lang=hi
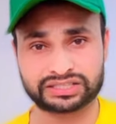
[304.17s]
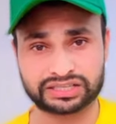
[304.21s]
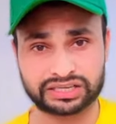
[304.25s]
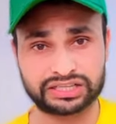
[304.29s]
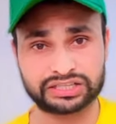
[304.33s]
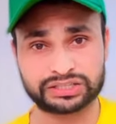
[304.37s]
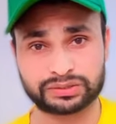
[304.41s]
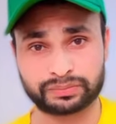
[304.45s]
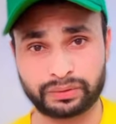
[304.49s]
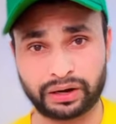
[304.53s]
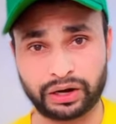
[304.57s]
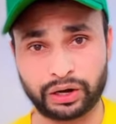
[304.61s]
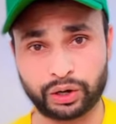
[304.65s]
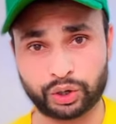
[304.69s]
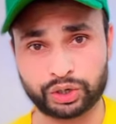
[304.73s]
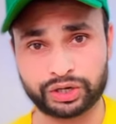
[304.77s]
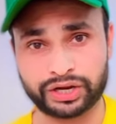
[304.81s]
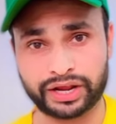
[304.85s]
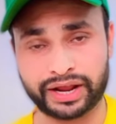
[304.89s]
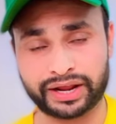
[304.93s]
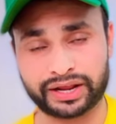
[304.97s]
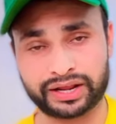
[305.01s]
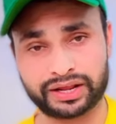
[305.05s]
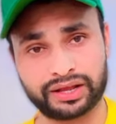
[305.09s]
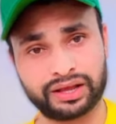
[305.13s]
स्किल्स बिल्ड हो
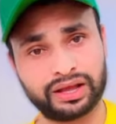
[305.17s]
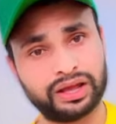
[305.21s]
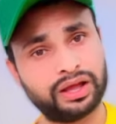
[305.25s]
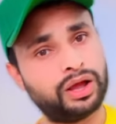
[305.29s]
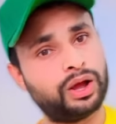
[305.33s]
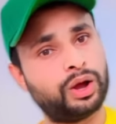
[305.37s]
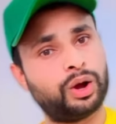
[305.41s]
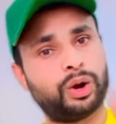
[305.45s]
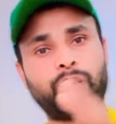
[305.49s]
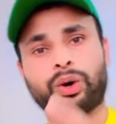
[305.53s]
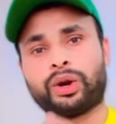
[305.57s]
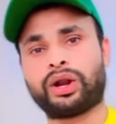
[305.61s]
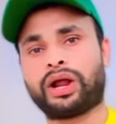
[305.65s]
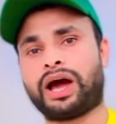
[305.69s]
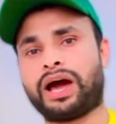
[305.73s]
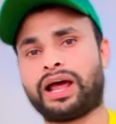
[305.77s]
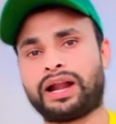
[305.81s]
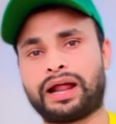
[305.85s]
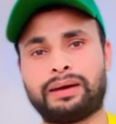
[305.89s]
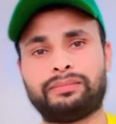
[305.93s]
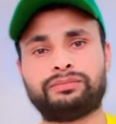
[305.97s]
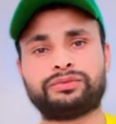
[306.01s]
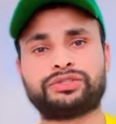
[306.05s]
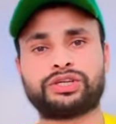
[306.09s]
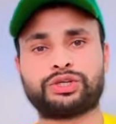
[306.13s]
जाएगी और
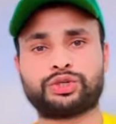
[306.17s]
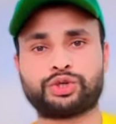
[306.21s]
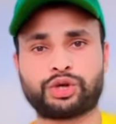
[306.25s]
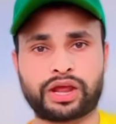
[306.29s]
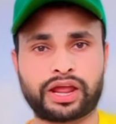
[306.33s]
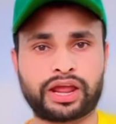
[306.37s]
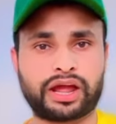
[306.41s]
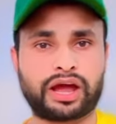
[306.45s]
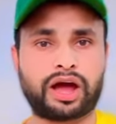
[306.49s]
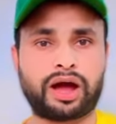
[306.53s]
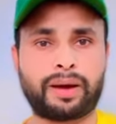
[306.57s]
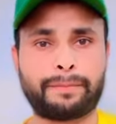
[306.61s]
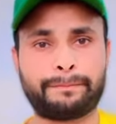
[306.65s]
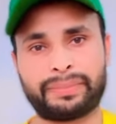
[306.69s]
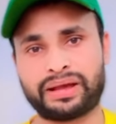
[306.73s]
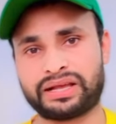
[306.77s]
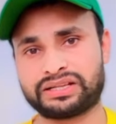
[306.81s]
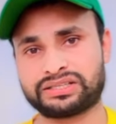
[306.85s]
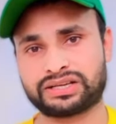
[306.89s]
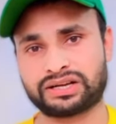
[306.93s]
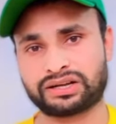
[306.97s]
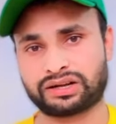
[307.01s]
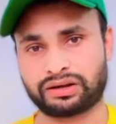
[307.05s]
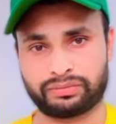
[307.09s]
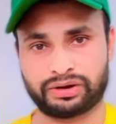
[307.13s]
आराम से जो है आप
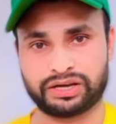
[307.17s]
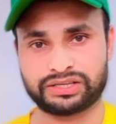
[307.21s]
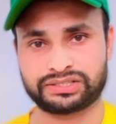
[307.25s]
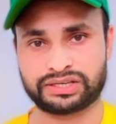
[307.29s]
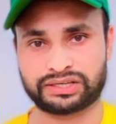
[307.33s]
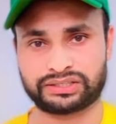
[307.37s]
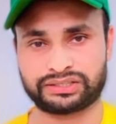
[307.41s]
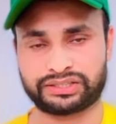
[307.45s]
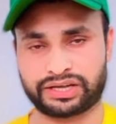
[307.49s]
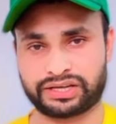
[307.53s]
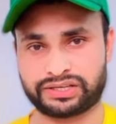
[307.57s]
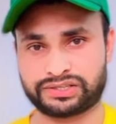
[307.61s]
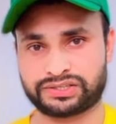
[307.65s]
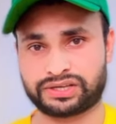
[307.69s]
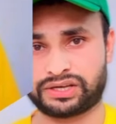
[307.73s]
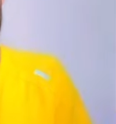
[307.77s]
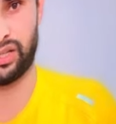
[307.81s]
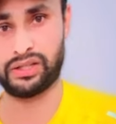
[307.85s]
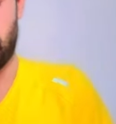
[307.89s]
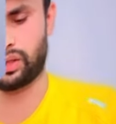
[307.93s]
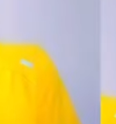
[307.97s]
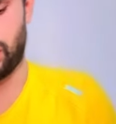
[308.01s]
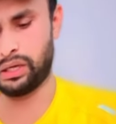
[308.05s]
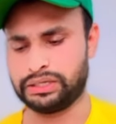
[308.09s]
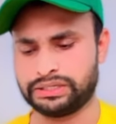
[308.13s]
पैसा कमा सकते हैं इसके
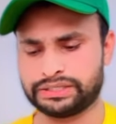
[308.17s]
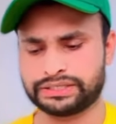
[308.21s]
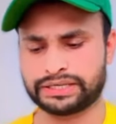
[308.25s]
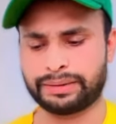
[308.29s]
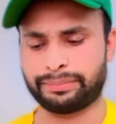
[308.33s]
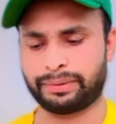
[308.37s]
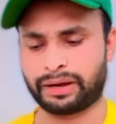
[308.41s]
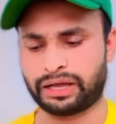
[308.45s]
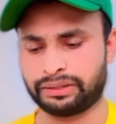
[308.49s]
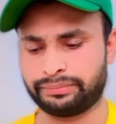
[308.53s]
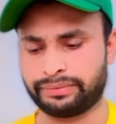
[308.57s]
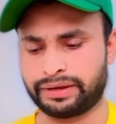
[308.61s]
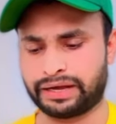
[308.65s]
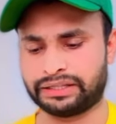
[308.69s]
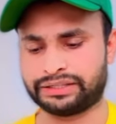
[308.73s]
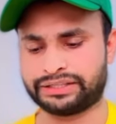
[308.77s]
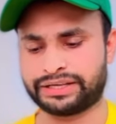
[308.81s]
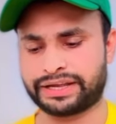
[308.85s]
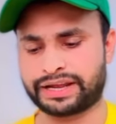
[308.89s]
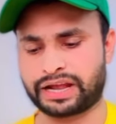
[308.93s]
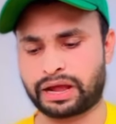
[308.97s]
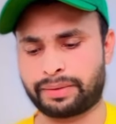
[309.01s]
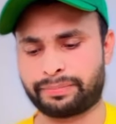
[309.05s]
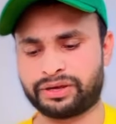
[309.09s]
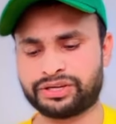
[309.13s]
अंदर इसके बाद में आती
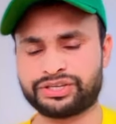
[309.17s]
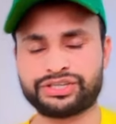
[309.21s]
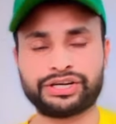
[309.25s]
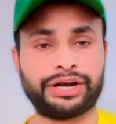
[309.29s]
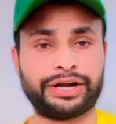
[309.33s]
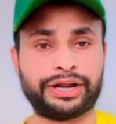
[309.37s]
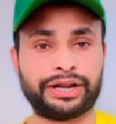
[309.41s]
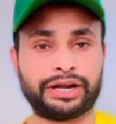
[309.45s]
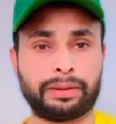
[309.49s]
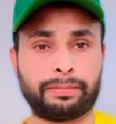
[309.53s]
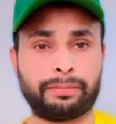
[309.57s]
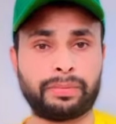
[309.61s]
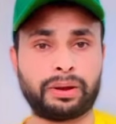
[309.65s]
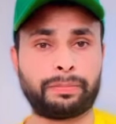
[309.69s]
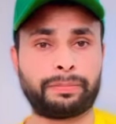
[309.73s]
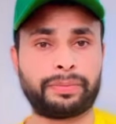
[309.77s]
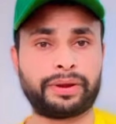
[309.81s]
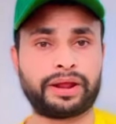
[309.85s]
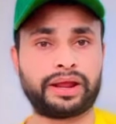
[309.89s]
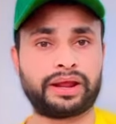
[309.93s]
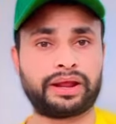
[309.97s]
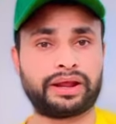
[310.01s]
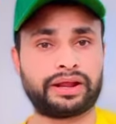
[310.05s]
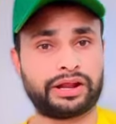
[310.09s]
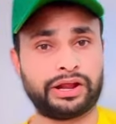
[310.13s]
है यहाँ पे छठे नंबर
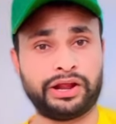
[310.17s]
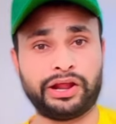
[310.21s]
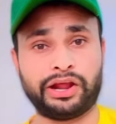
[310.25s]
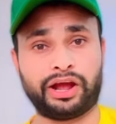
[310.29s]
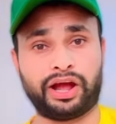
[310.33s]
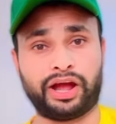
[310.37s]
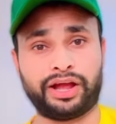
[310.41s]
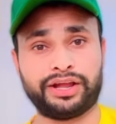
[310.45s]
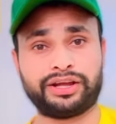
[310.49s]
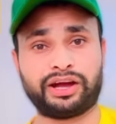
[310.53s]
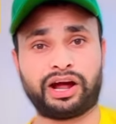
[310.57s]
पे ए आई